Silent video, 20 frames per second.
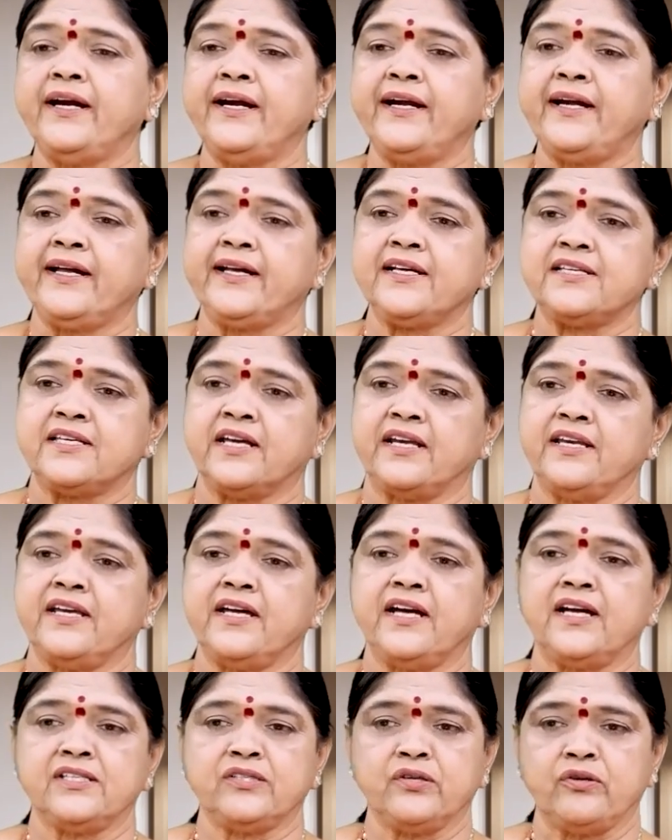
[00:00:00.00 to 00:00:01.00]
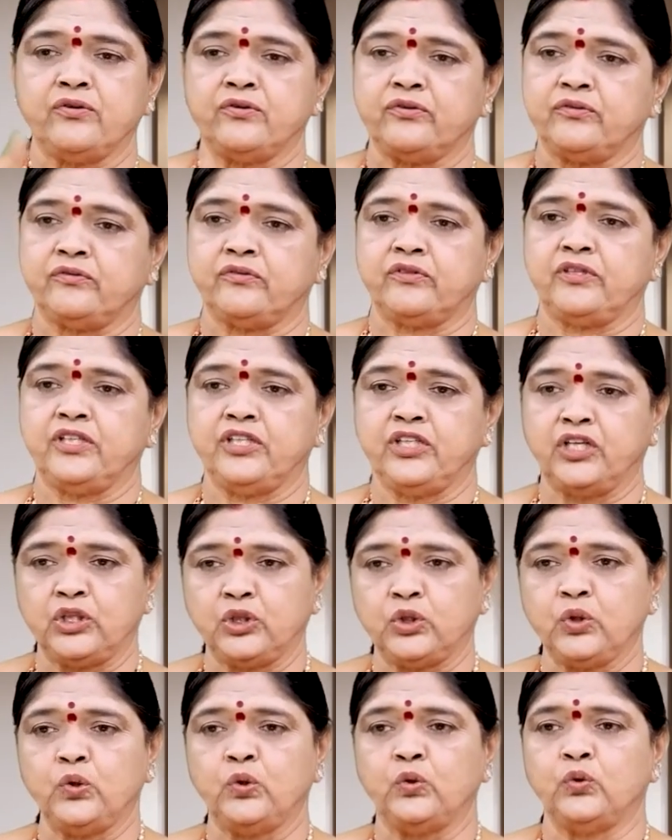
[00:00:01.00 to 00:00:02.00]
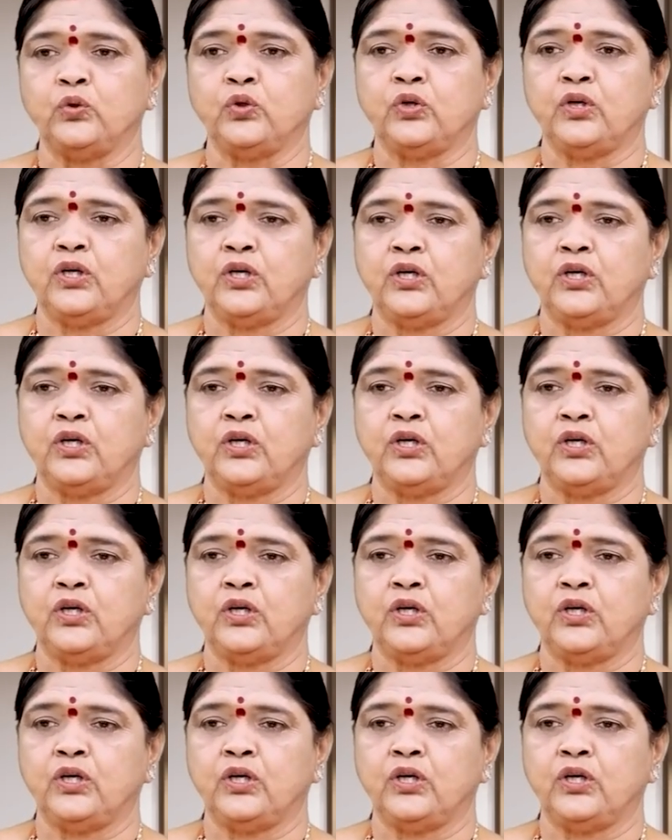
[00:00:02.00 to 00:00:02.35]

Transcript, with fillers: ఇంటికి సన్యాసులు ఎతులు